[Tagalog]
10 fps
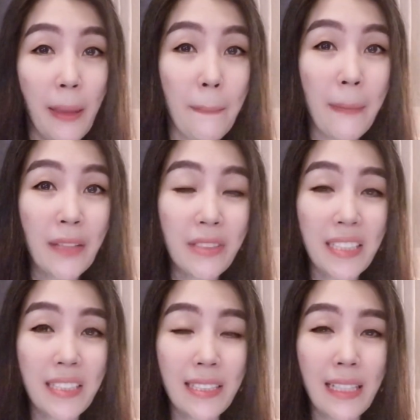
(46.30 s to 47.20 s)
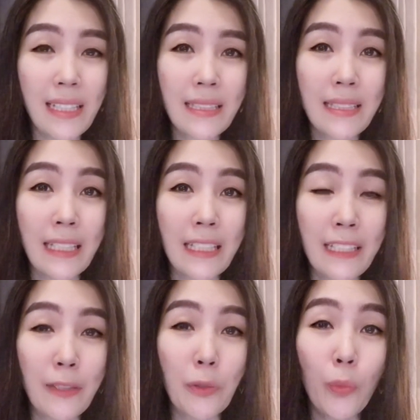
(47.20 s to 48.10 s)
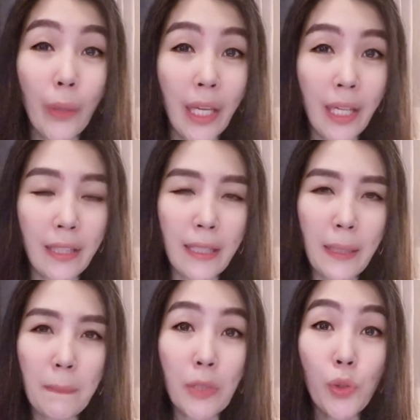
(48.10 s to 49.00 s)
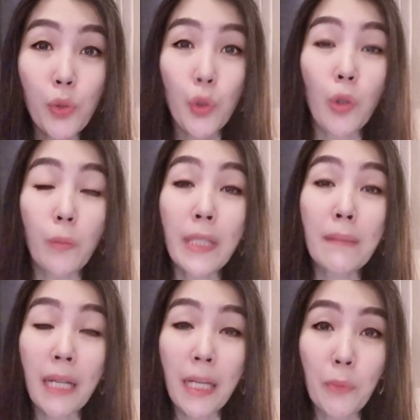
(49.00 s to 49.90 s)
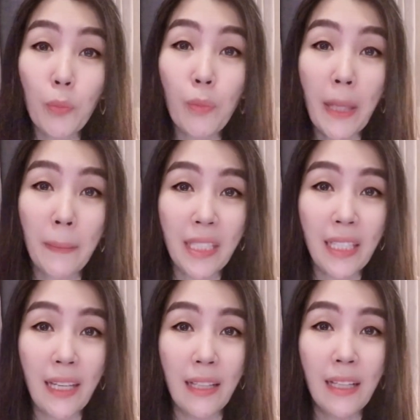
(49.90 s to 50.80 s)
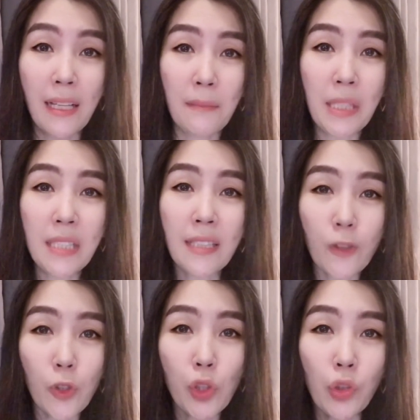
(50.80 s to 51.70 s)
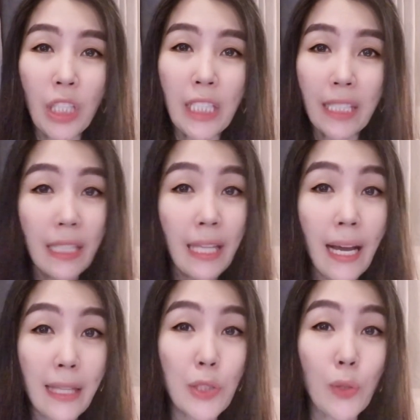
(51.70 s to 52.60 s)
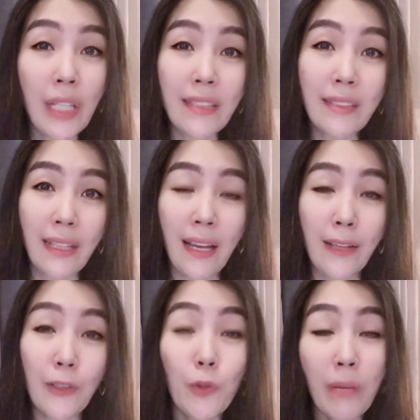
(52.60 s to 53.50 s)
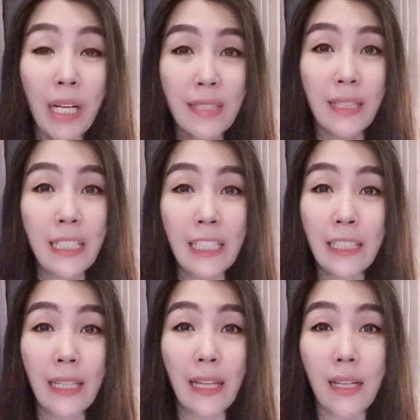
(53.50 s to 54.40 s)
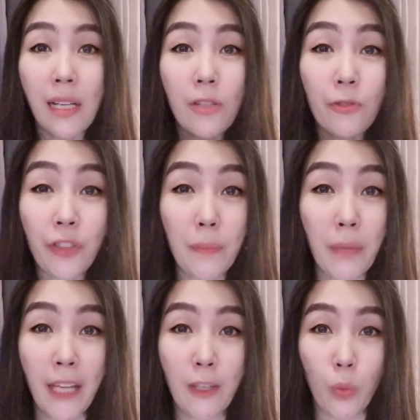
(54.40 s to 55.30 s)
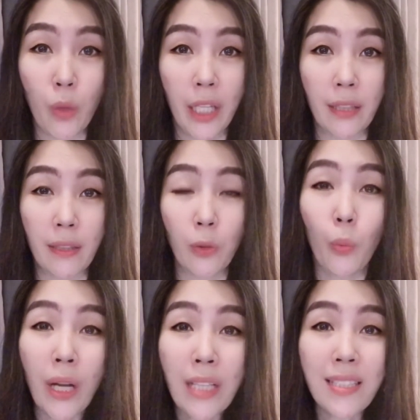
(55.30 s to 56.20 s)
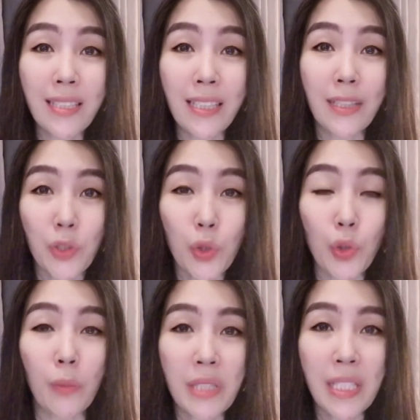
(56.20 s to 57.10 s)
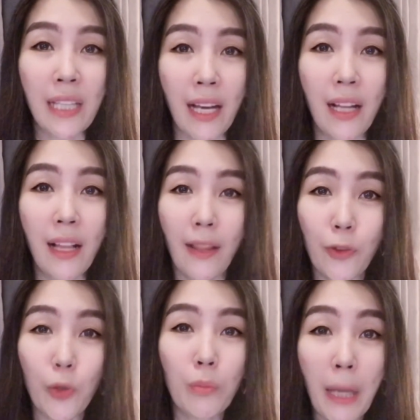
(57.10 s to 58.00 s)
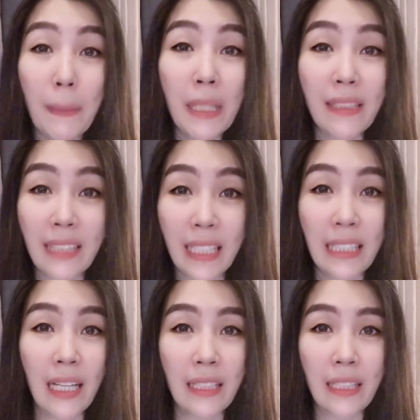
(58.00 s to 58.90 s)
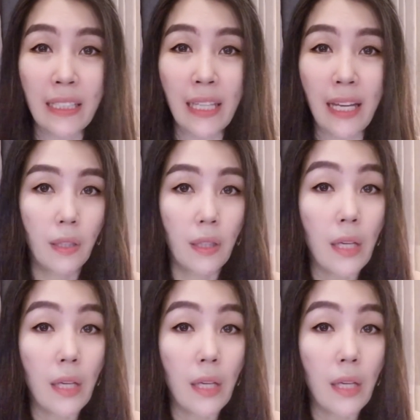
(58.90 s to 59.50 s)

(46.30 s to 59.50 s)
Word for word: Meron kasi silang sariling way ng pagsosolve ng mga problema nila. Minsan gusto nilang ina-isolate nila yung mga sarili nila from anyone once na nagsosolve sila ng mga pinagdadaanan nila.